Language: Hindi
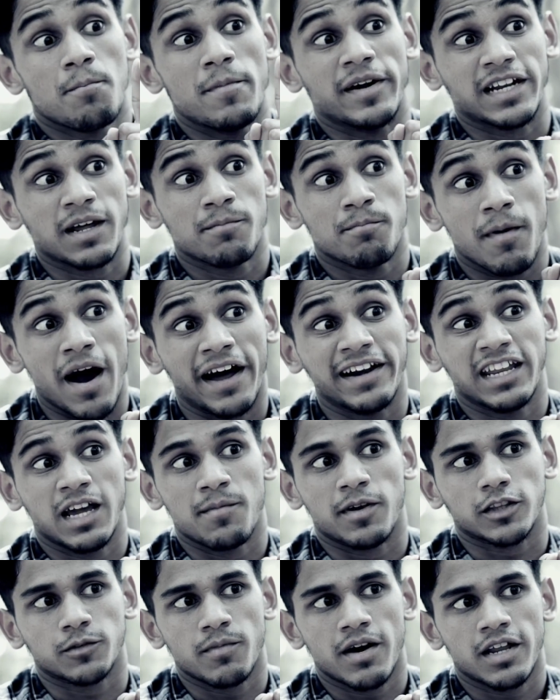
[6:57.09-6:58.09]
बेटा मान
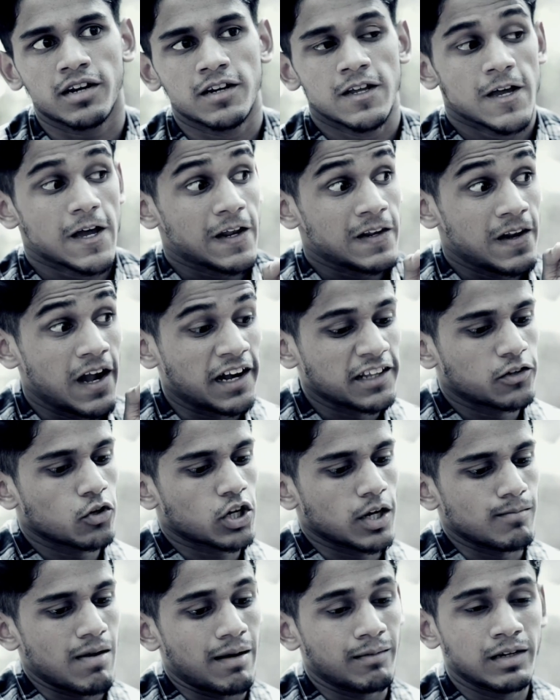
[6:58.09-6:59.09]
या मत मान
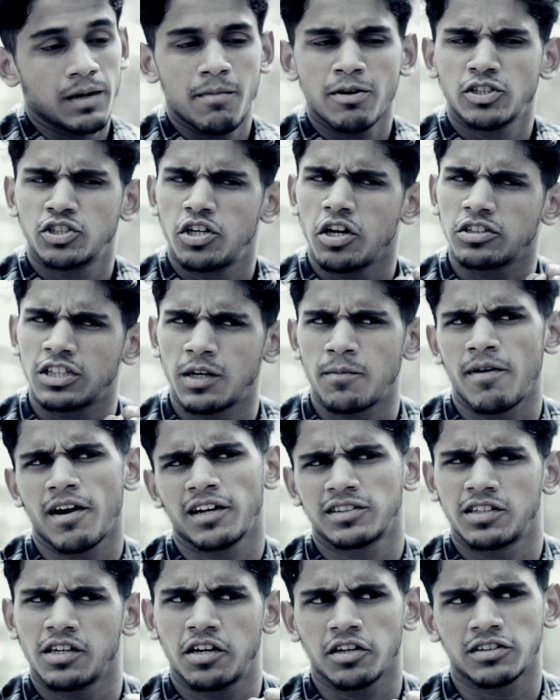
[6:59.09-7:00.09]
लड़कियों के मामले में चेतन
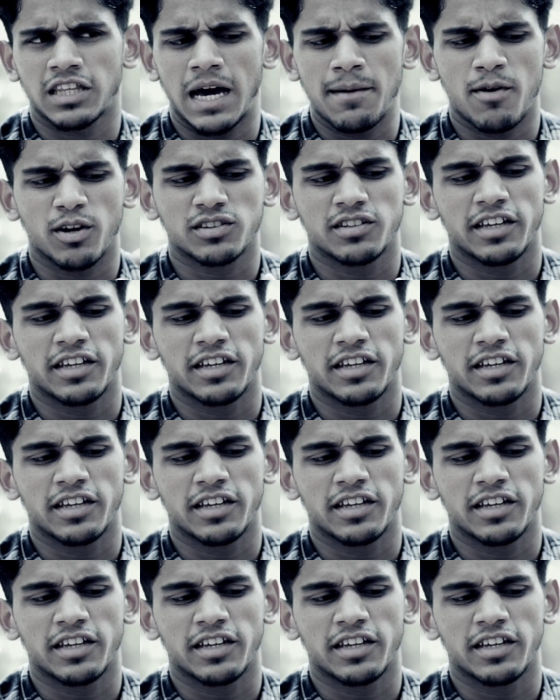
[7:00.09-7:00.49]
भगत की किताब और